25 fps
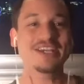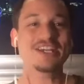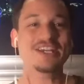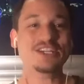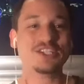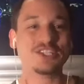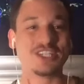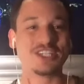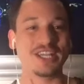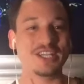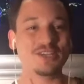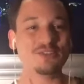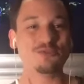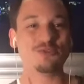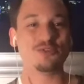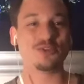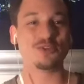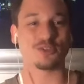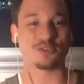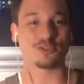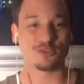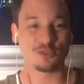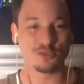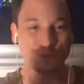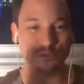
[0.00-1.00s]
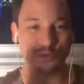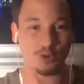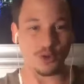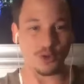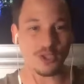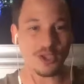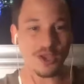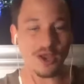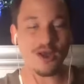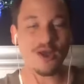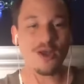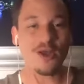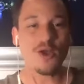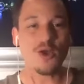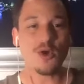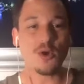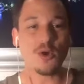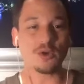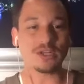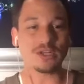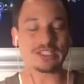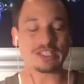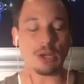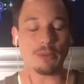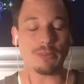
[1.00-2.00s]
steht für das Feuer
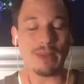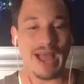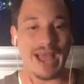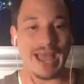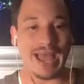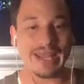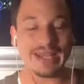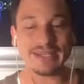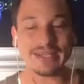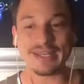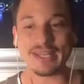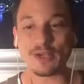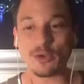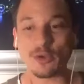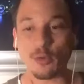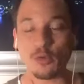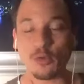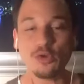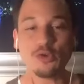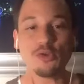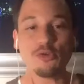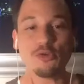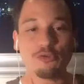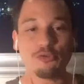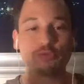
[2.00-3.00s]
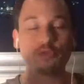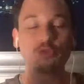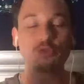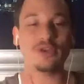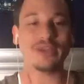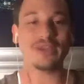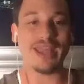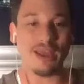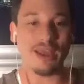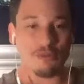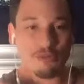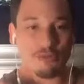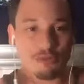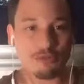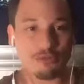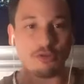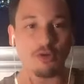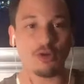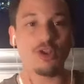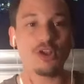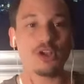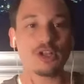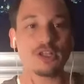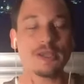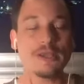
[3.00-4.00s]
und ich glaube, einer der Gründe für den
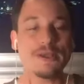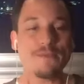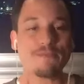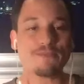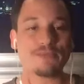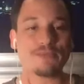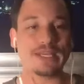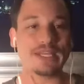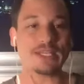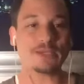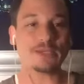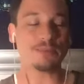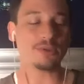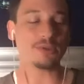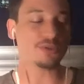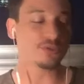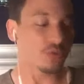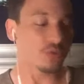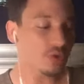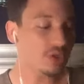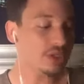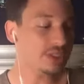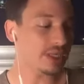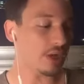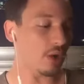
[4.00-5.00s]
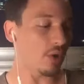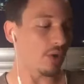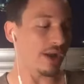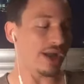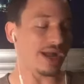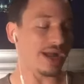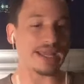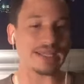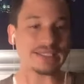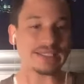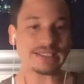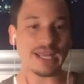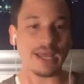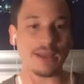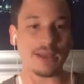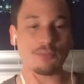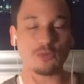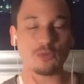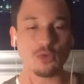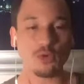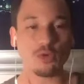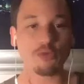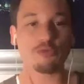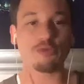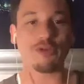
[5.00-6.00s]
Erfolg, den ich persönlich auch erreicht haben
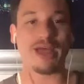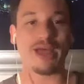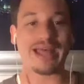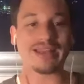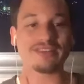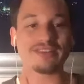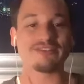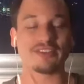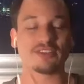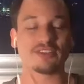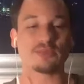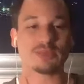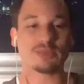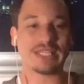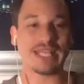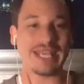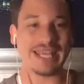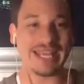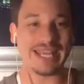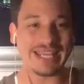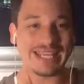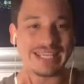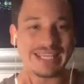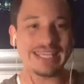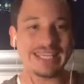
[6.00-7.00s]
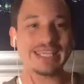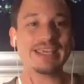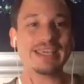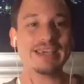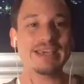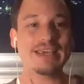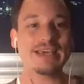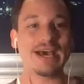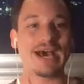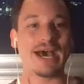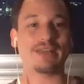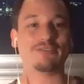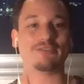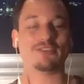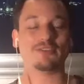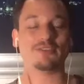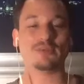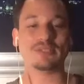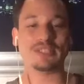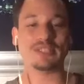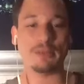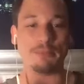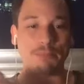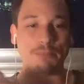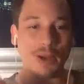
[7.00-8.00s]
dürfen, hat was mit der Energie, hat was
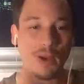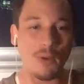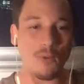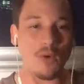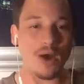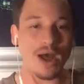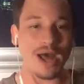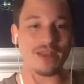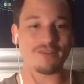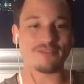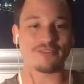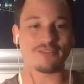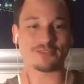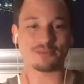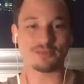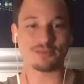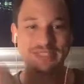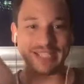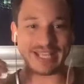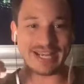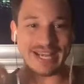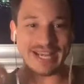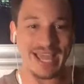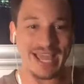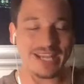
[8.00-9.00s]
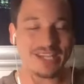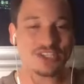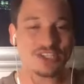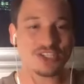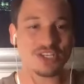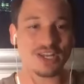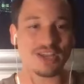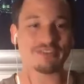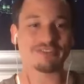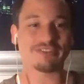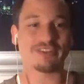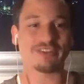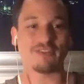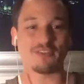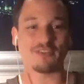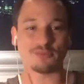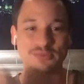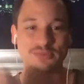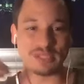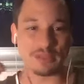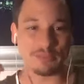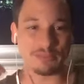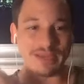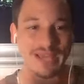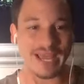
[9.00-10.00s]
mit der Power, hat was mit der Leidenschaft, hat was mit
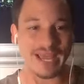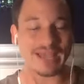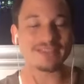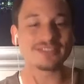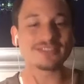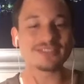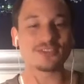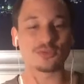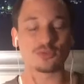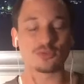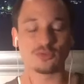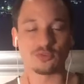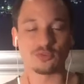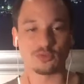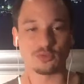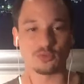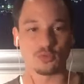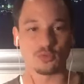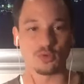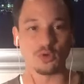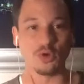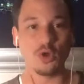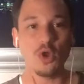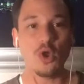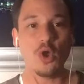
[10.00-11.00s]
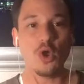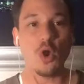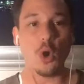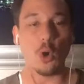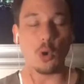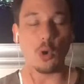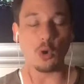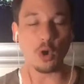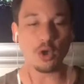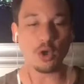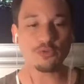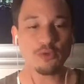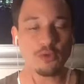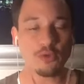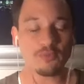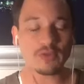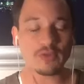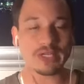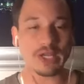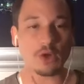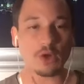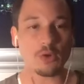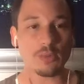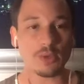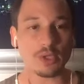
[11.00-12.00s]
der Begeisterung zu tun. Und heute wollen wir
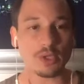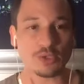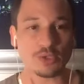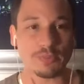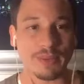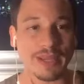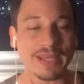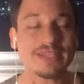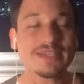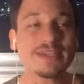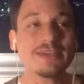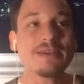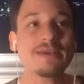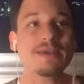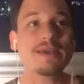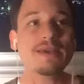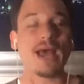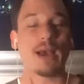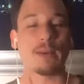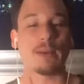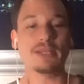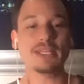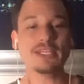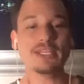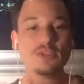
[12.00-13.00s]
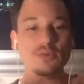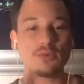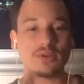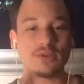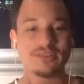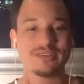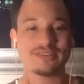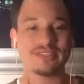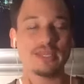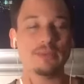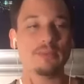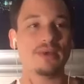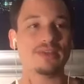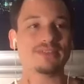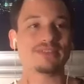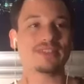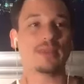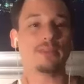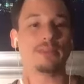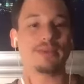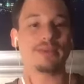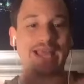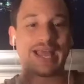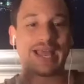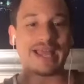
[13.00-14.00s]
darüber sprechen, aber nicht nur das Thema sei
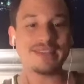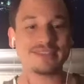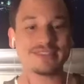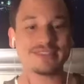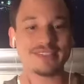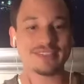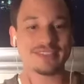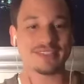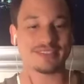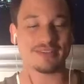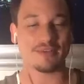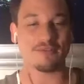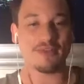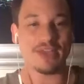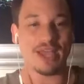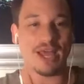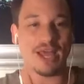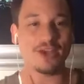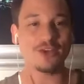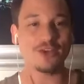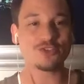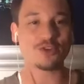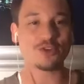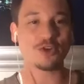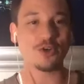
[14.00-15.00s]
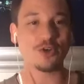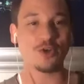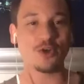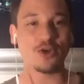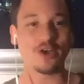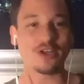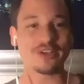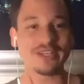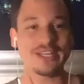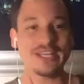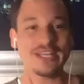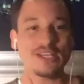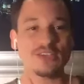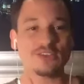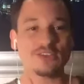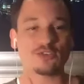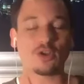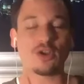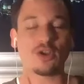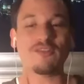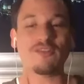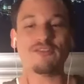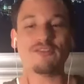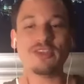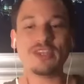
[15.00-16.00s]
begeistert, das haben wir ja alle schon gehört,
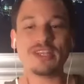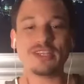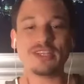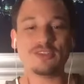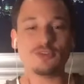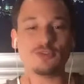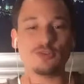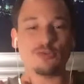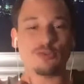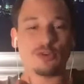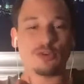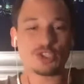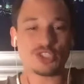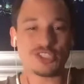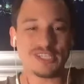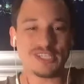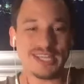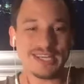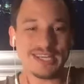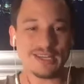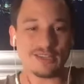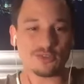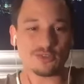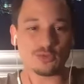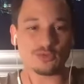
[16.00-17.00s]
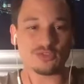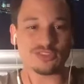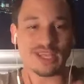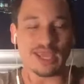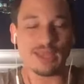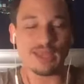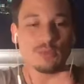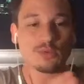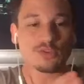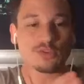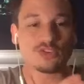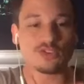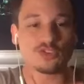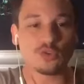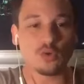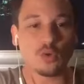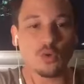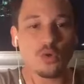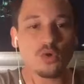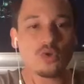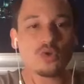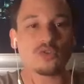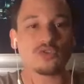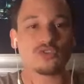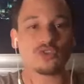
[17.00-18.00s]
sondern wirklich zu verstehen, dass unsere
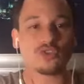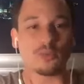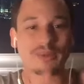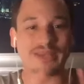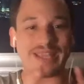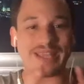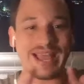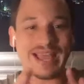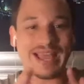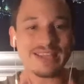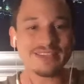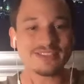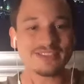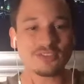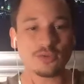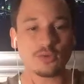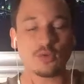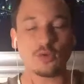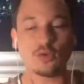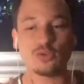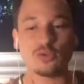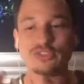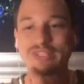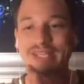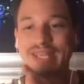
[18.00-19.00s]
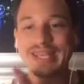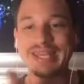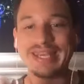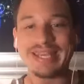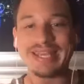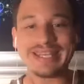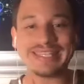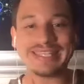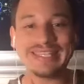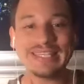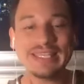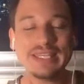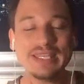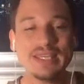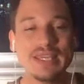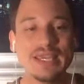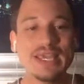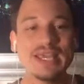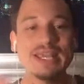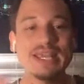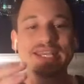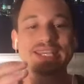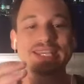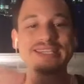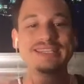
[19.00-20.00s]
Emotionen, unsere Begeisterung, unsere Energie
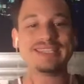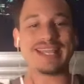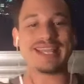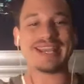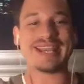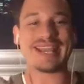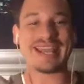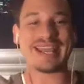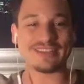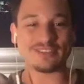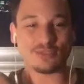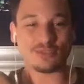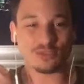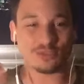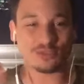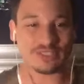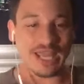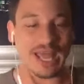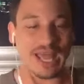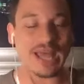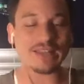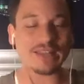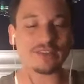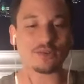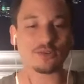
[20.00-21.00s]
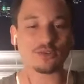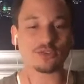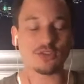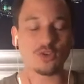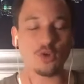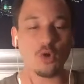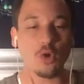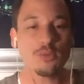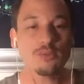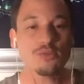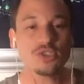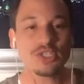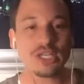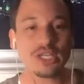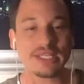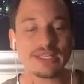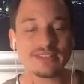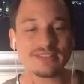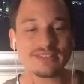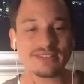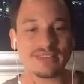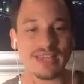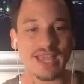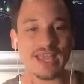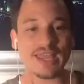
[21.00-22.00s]
nicht ein Resultat aus den Umständen
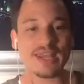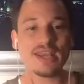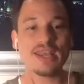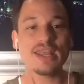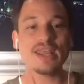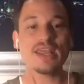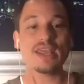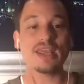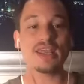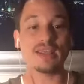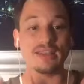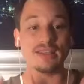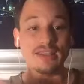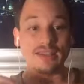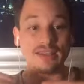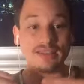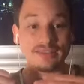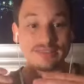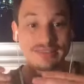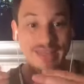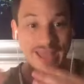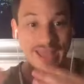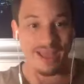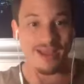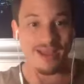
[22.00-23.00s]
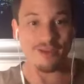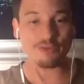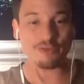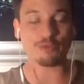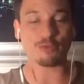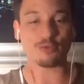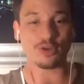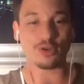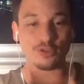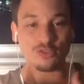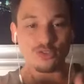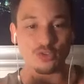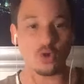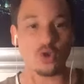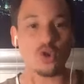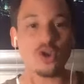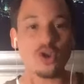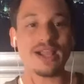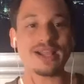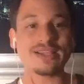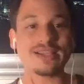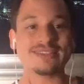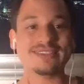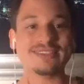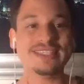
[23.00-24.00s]
sein äh, darf oder soll
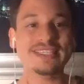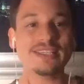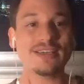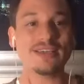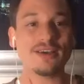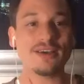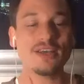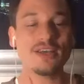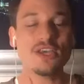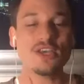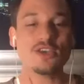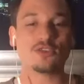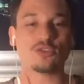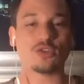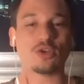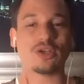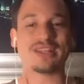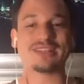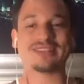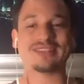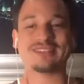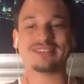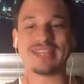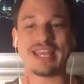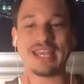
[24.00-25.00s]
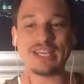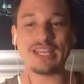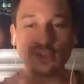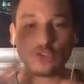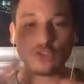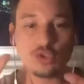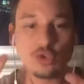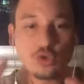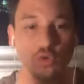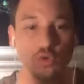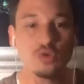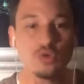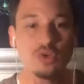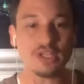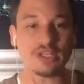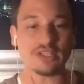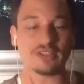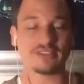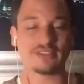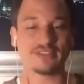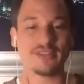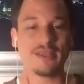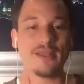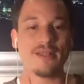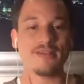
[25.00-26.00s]
als wieder, sondern dass es ein Tool
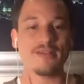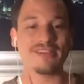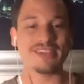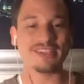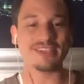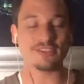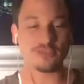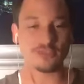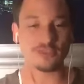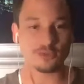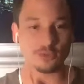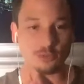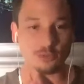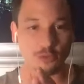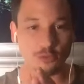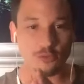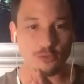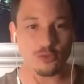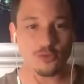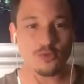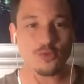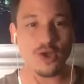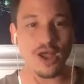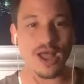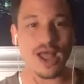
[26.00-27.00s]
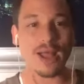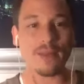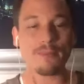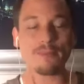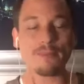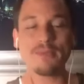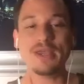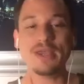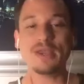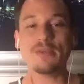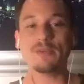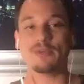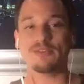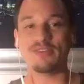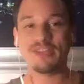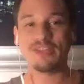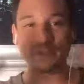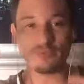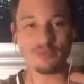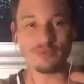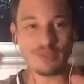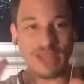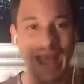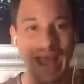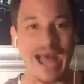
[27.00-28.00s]
ist, welches wir zur Verfügung haben, mit
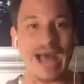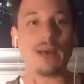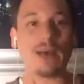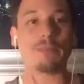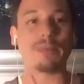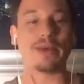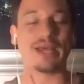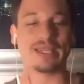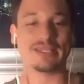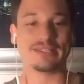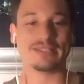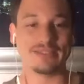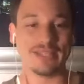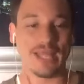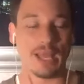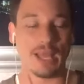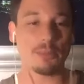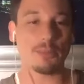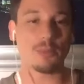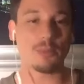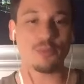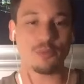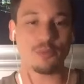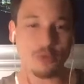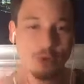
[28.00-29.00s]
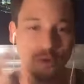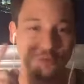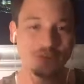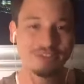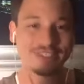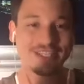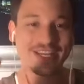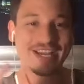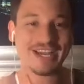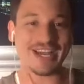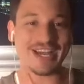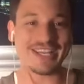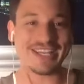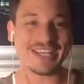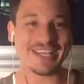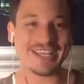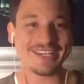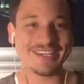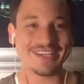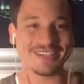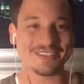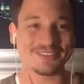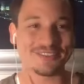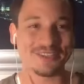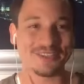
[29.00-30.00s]
welchem wir arbeiten. Aber bevor wir da reingehen in
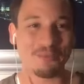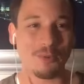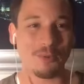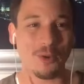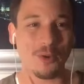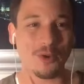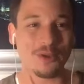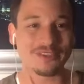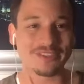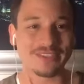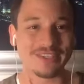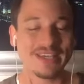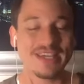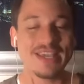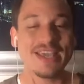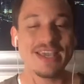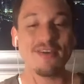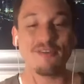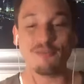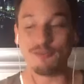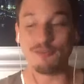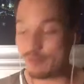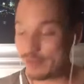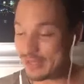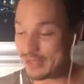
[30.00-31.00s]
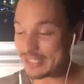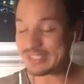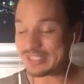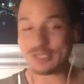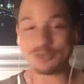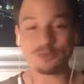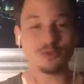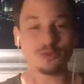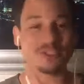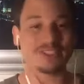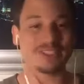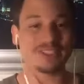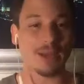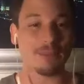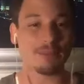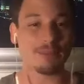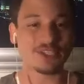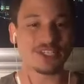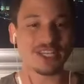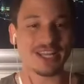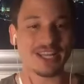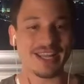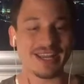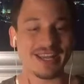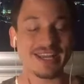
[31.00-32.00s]
das Thema heute, will ich natürlich damit
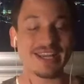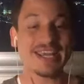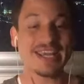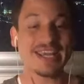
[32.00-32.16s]
starten.